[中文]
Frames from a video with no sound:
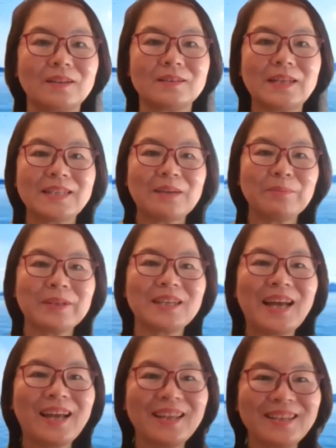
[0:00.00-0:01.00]
大家平
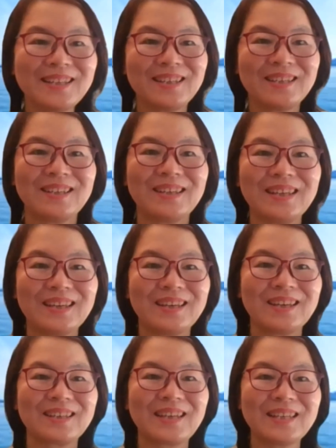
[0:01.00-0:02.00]
安，
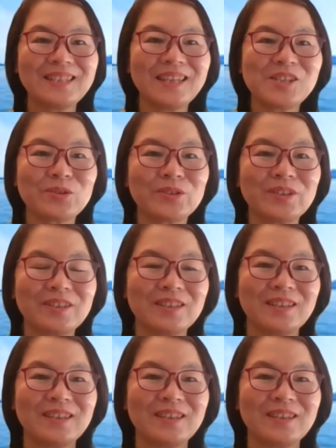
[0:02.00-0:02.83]
感谢主，